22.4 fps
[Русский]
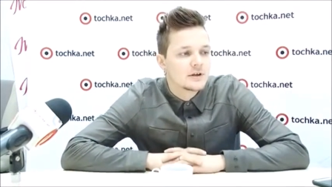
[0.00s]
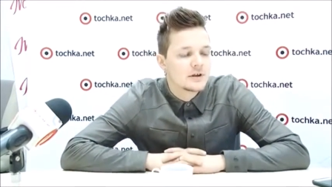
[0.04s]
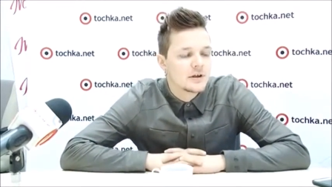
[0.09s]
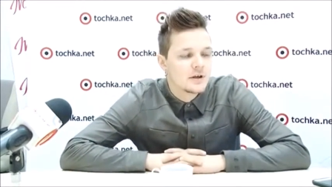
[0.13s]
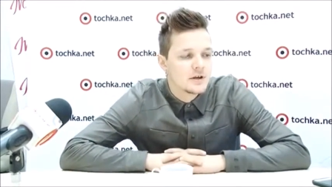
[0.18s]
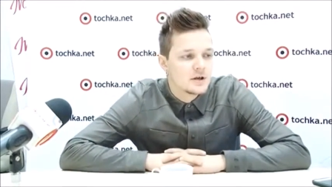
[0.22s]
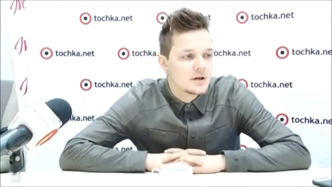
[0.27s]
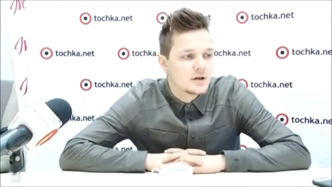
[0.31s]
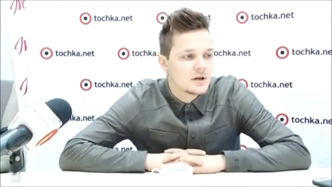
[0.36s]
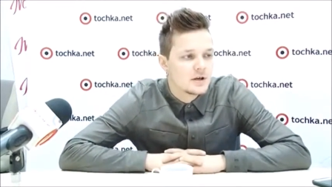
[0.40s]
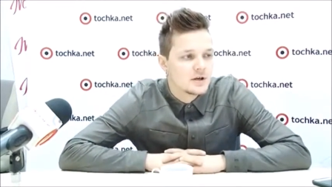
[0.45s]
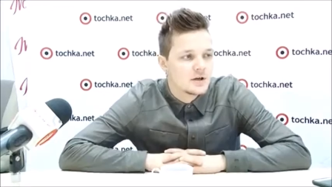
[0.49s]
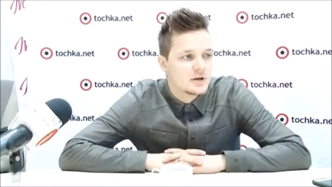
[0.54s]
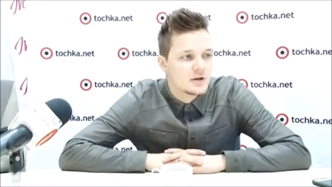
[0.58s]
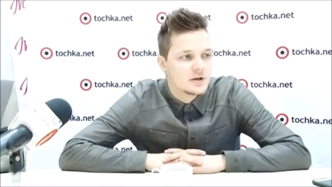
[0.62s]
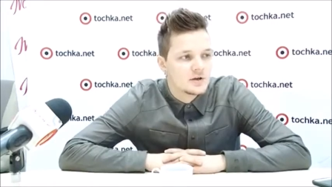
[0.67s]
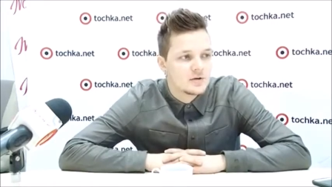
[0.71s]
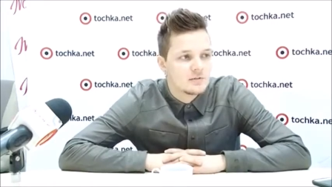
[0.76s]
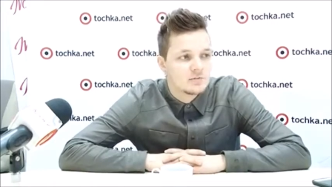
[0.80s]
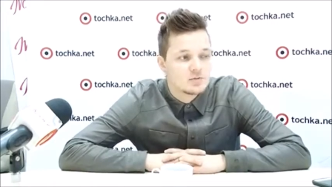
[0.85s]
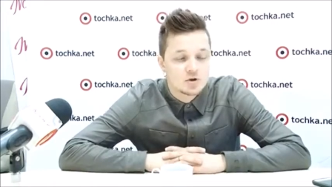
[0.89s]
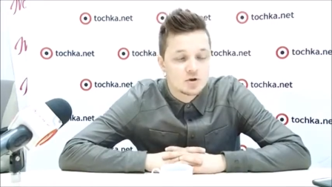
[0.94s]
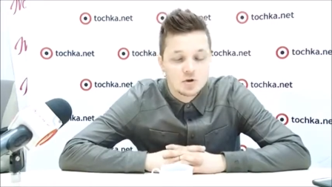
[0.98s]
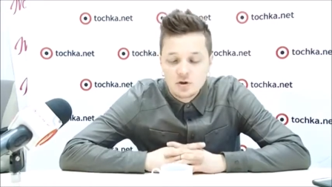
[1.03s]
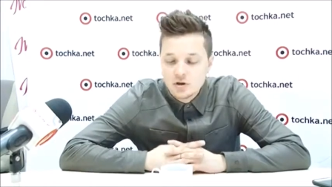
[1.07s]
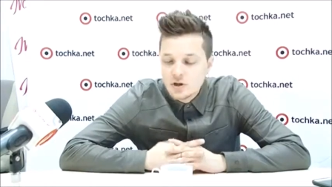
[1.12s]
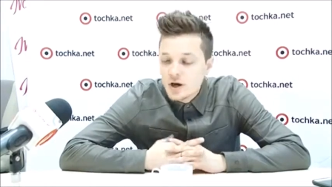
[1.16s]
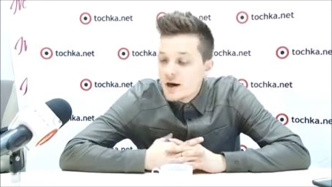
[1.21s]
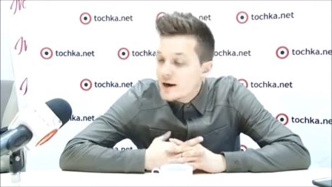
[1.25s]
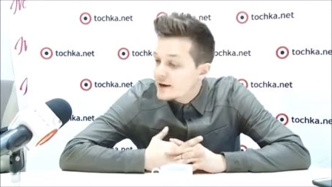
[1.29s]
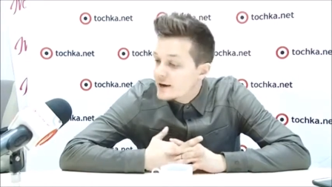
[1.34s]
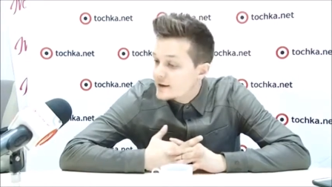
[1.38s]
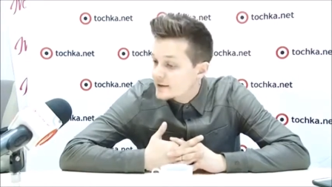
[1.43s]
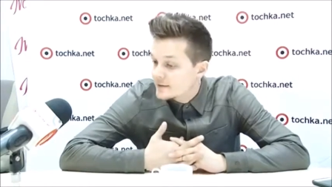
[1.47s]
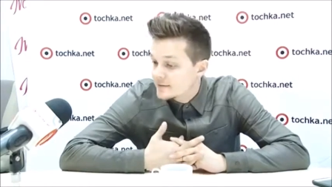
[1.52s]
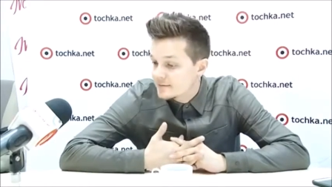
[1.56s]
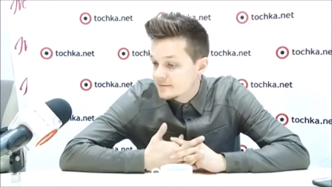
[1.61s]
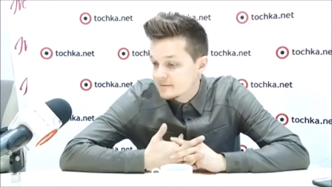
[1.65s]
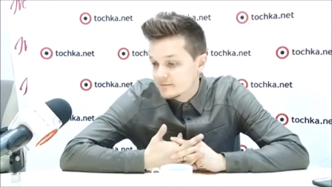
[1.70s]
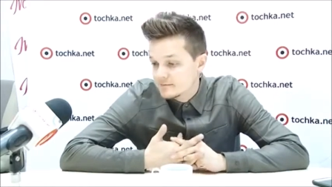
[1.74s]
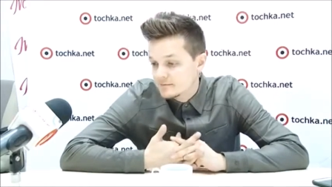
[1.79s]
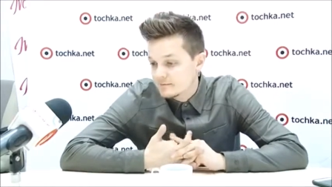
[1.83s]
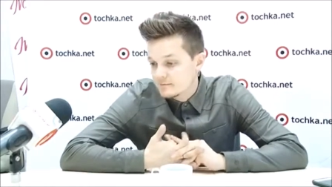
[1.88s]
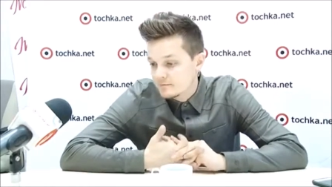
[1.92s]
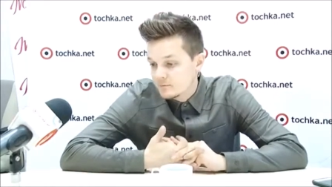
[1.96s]
И что дарят?
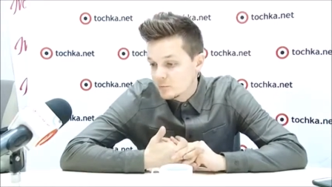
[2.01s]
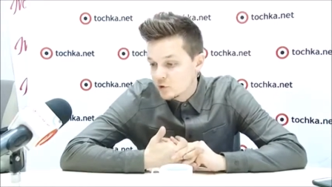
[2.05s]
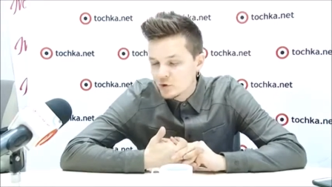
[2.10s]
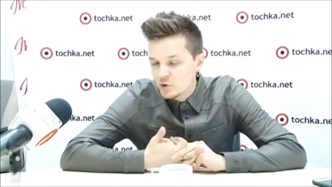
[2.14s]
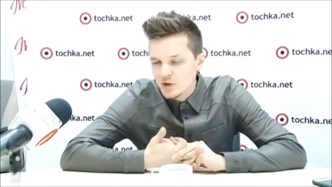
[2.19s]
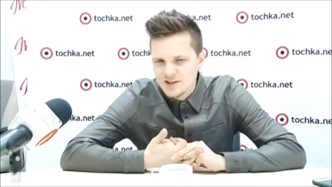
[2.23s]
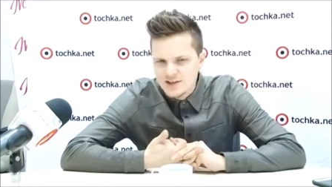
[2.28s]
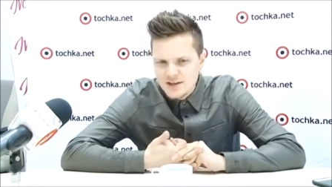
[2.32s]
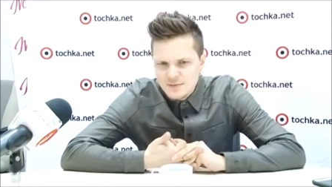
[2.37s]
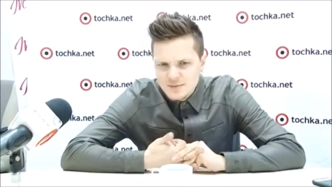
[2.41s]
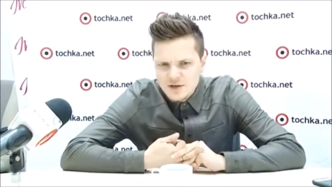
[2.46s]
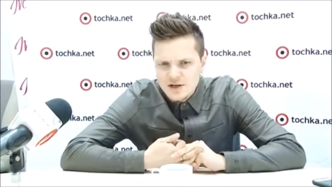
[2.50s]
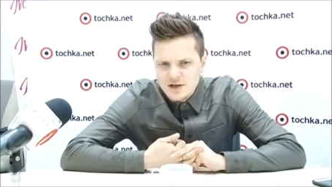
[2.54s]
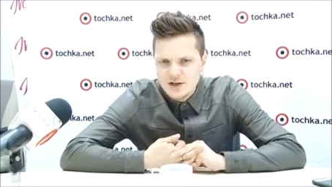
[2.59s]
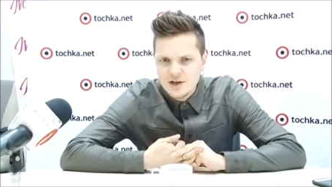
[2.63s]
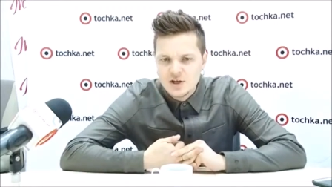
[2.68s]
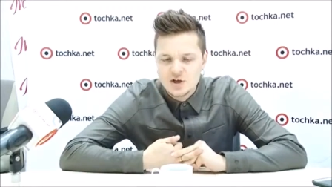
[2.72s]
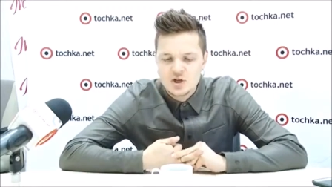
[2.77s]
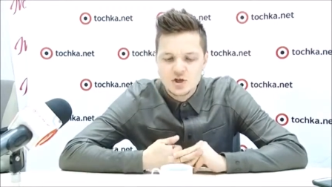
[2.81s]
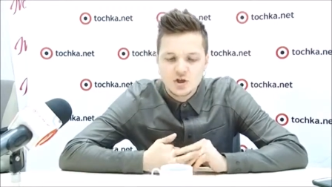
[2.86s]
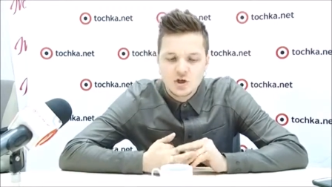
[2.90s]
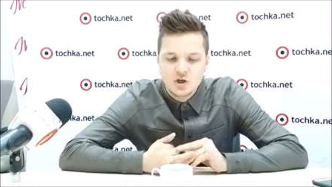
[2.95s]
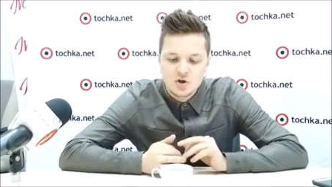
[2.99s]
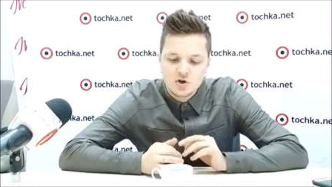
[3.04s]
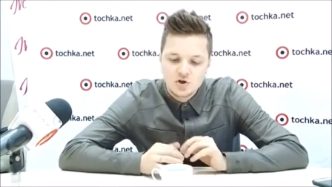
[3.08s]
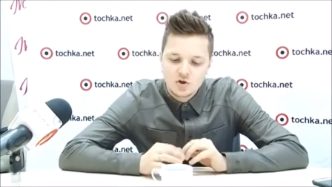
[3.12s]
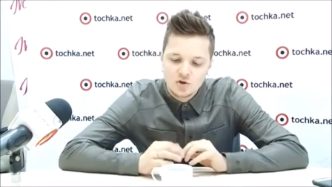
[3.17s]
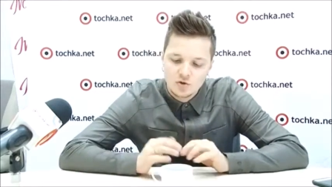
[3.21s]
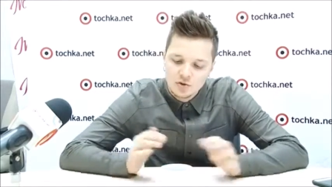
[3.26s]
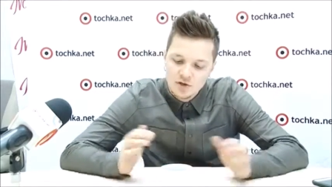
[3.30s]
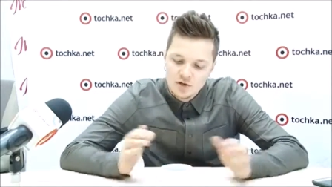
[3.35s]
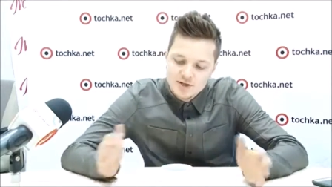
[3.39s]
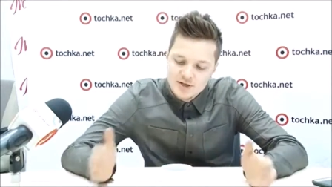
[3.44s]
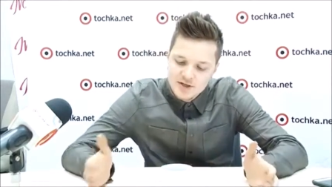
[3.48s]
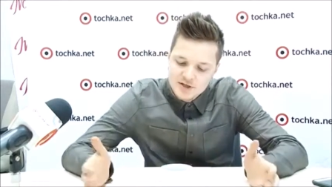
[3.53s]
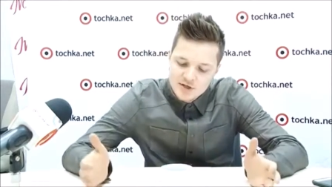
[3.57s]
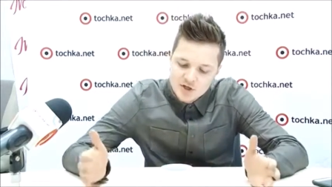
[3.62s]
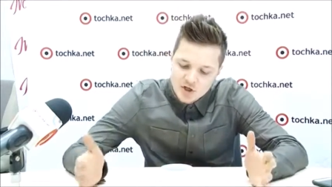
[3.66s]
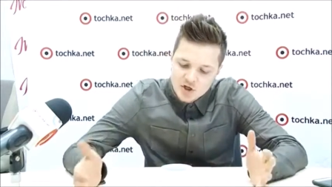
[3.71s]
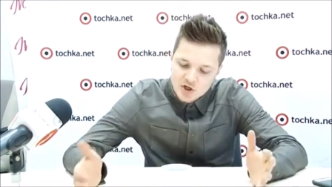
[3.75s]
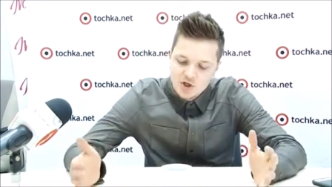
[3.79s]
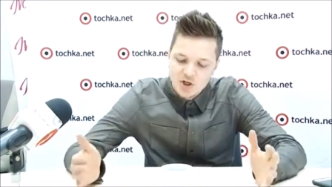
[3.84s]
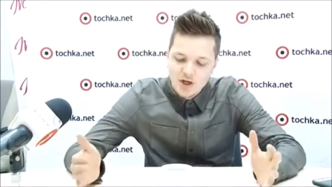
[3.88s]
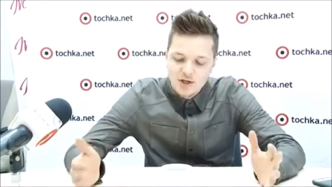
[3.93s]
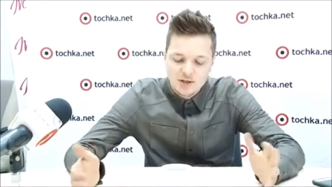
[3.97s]
Ну, на самом деле, я считаю, что у нас есть
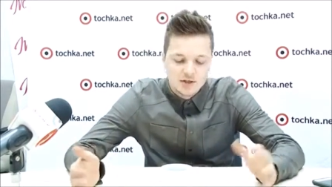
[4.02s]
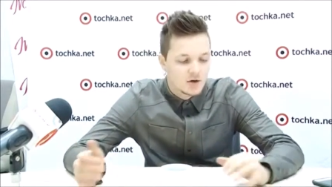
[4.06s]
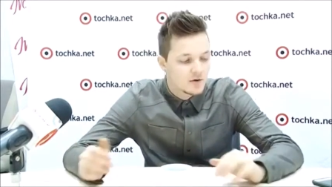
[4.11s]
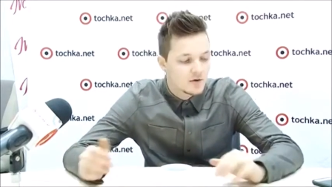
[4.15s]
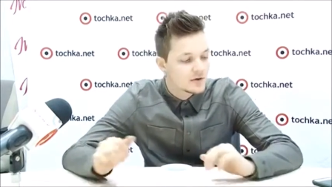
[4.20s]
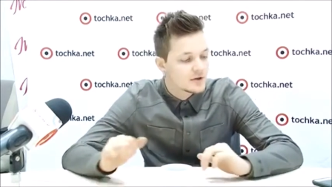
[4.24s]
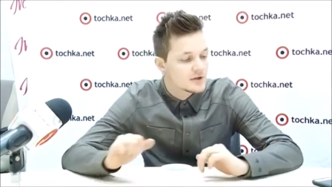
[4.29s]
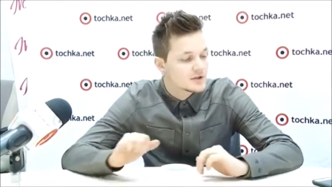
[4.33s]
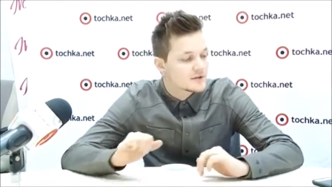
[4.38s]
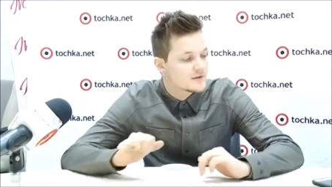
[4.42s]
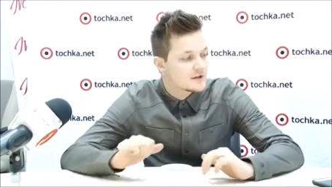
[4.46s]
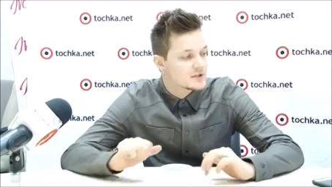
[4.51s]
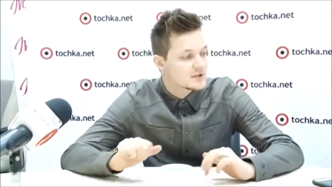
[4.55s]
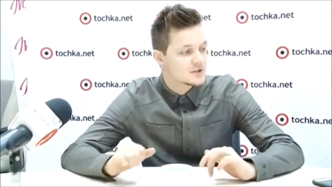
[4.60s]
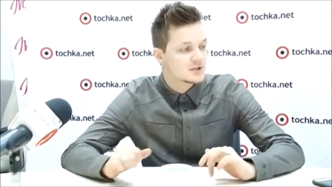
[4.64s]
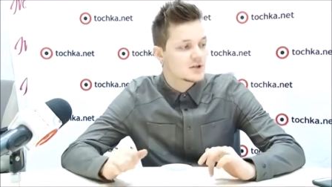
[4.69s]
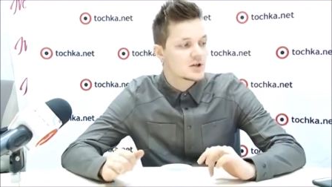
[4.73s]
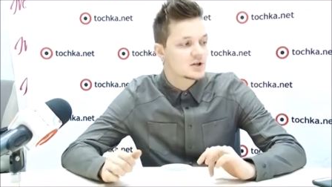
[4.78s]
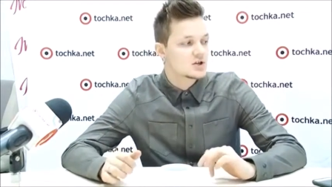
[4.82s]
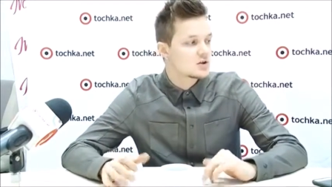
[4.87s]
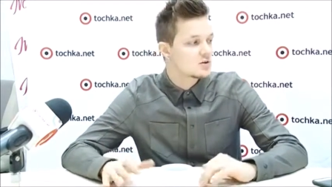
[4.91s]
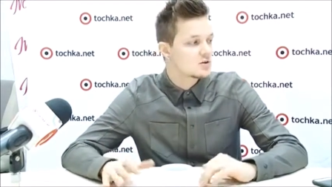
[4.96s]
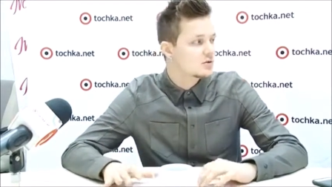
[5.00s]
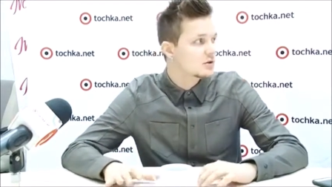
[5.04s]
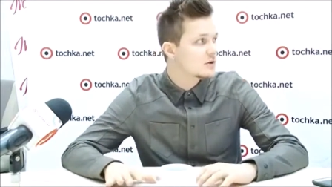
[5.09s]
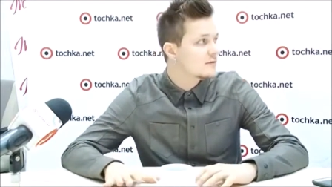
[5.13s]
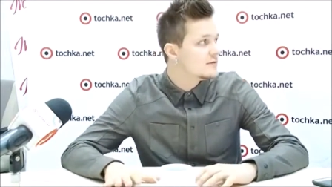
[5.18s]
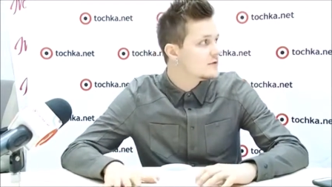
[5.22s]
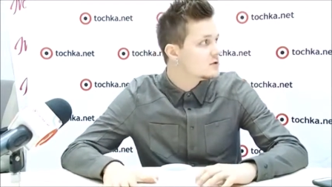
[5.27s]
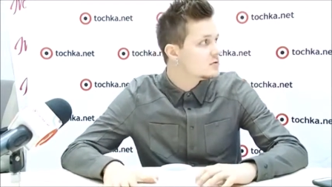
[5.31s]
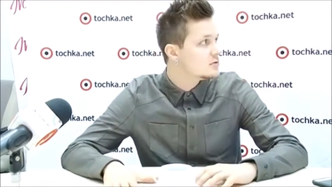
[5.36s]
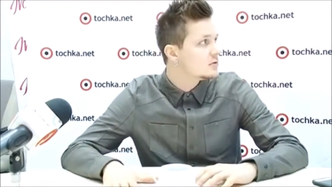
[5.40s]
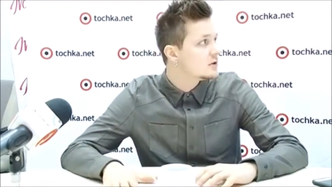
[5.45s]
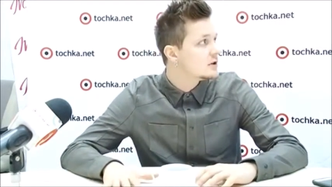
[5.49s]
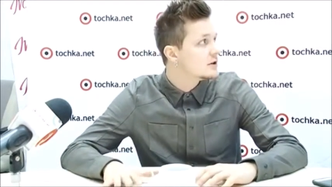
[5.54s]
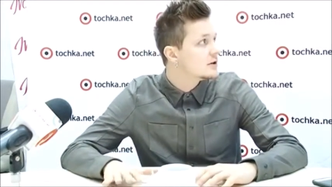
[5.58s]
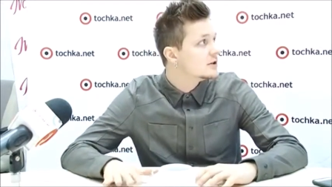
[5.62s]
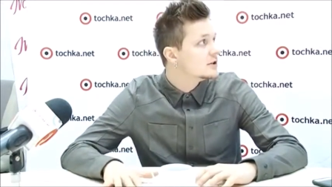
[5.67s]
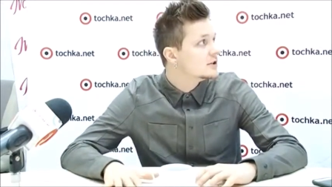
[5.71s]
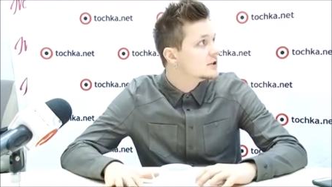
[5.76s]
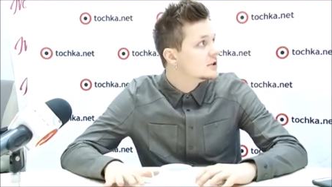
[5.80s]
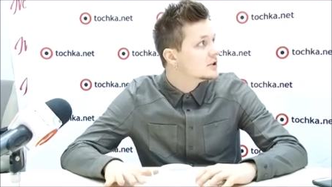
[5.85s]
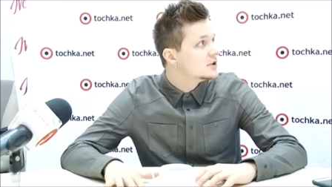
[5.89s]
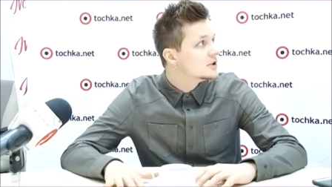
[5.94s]
хэштег такой, называется «Наши люди всюды».